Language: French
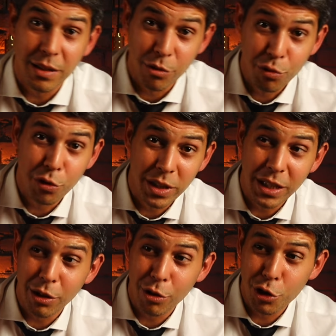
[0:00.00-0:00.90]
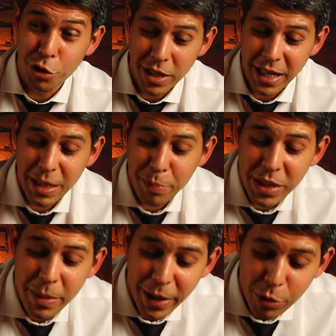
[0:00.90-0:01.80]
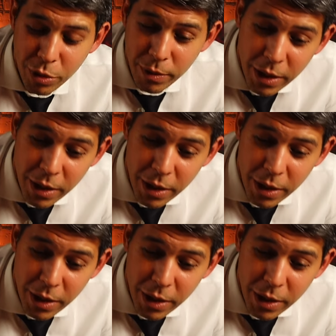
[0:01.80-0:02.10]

nouveauté dans le jeu, il y a des petits bateaux,